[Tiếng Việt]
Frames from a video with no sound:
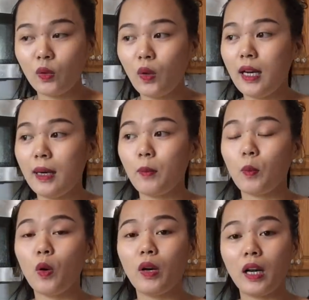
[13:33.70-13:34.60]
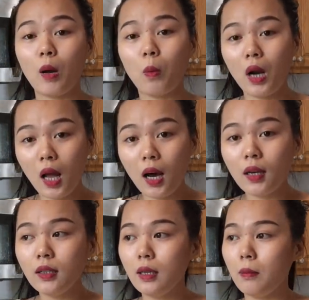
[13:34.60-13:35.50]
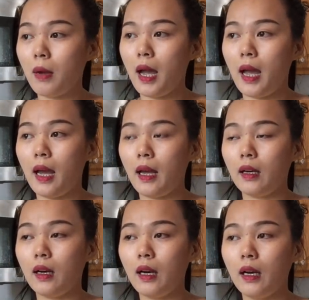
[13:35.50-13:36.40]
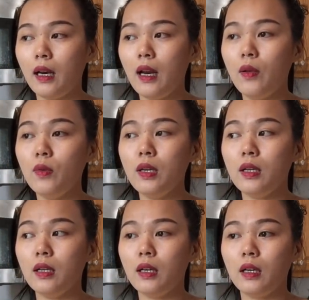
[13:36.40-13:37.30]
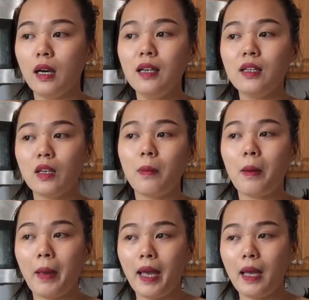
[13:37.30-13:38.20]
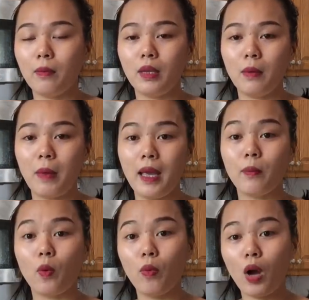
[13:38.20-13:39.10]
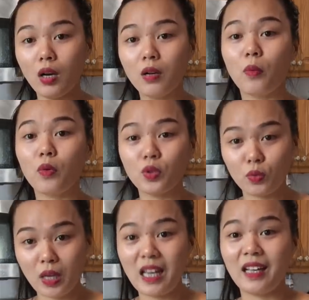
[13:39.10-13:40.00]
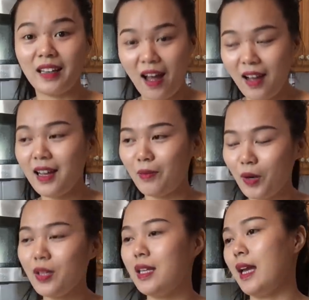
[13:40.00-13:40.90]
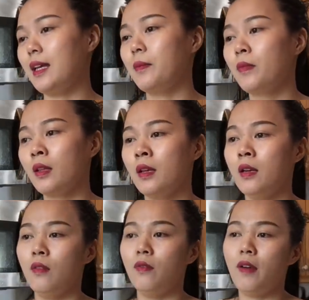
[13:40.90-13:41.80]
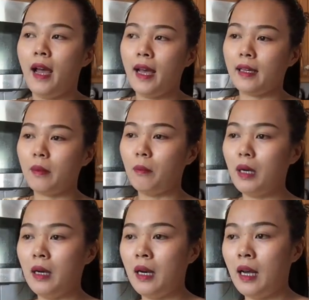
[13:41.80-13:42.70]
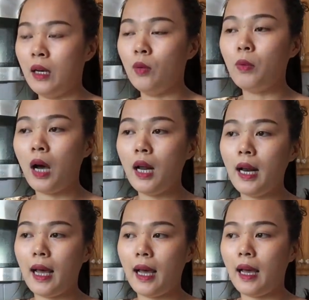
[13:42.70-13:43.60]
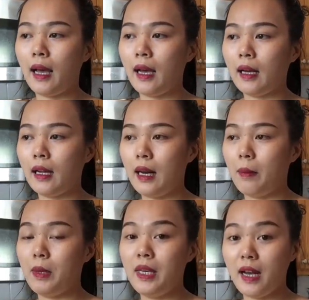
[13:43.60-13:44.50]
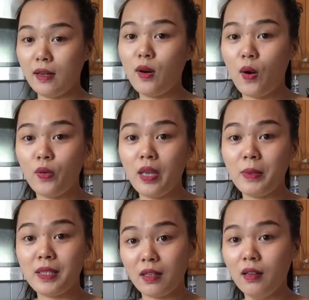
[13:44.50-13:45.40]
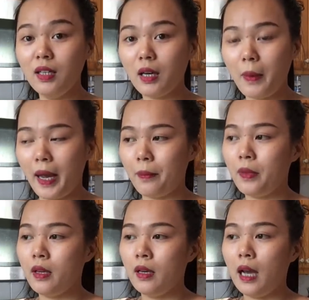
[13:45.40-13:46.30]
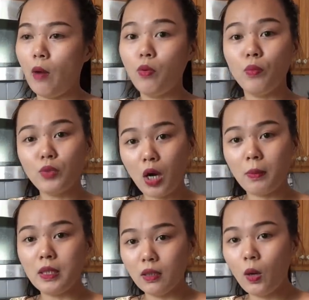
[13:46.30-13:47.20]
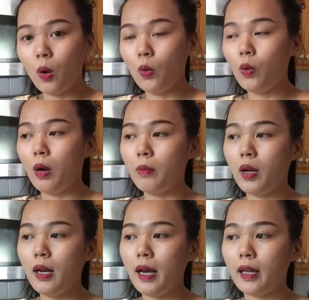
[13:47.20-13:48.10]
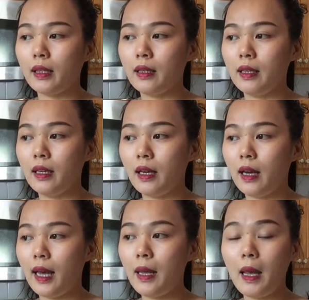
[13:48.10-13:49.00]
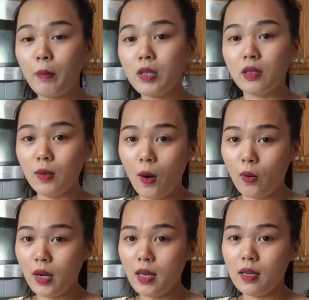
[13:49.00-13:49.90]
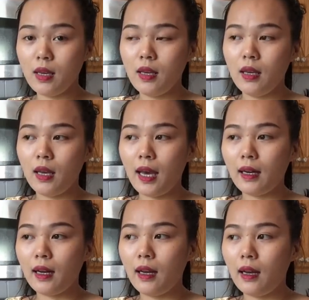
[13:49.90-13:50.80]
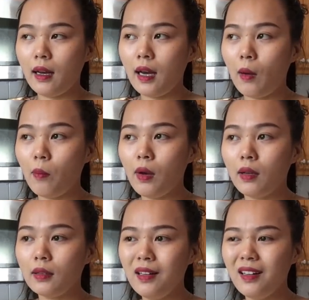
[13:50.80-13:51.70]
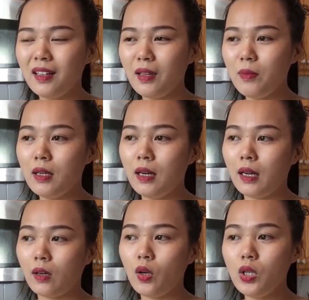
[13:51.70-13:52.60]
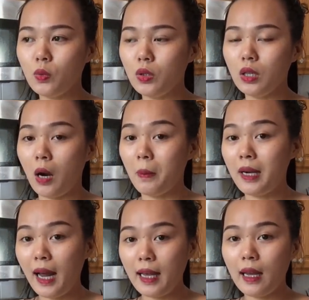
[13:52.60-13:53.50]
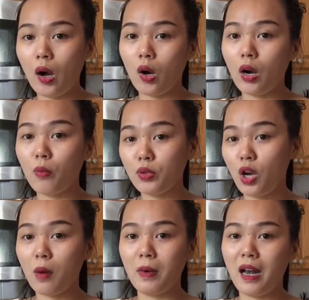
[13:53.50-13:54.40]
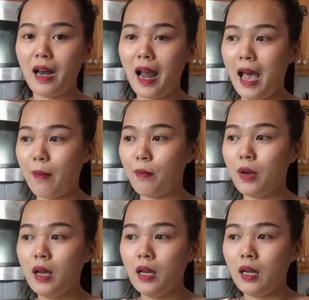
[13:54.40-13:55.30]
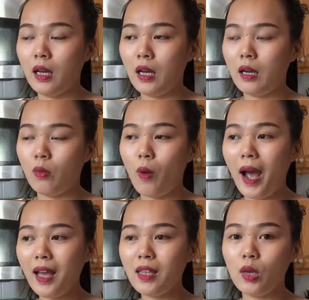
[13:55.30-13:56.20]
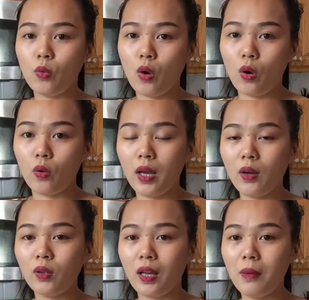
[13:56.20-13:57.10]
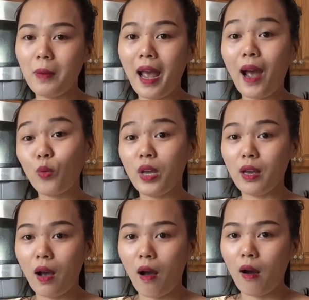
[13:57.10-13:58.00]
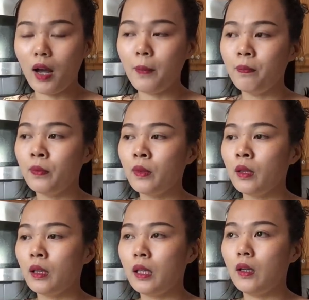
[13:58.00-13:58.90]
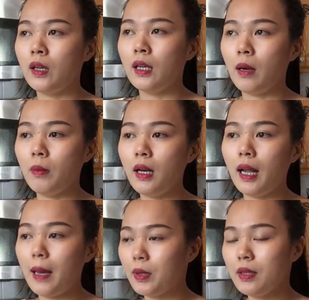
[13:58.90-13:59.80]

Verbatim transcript: Tuy là 50 đô này nó không có lớn, nhưng mà nếu như gửi gì cho ba mẹ em thì mẹ em cũng có được một số tiền đó, ông nói như vậy. Và mình lúc đó là mình nhận đồ về mình sửa nữa các bạn. Ổng cũng cho mình sửa đồ luôn, ổng nói là thì em cứ sửa đồ đi, anh không có tính, giống như là có nhiều người họ bên đây họ không có cho mình làm quá nhiều đồ để có thể mà hao điện họ, cho nên ổng nói là em